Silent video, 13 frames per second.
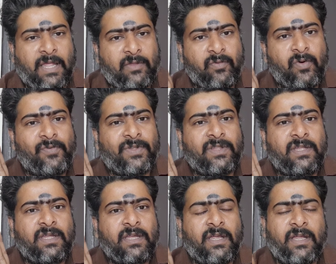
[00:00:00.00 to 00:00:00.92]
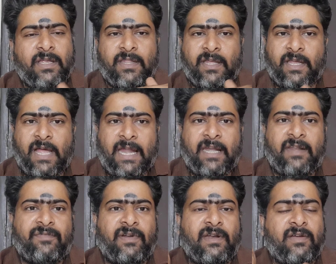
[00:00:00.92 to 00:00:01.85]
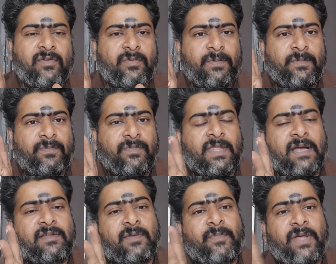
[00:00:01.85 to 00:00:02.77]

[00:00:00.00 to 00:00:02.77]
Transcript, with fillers: அதுவும் வந்து இது ஐடி ஃபீல்டுக்கு தகுந்த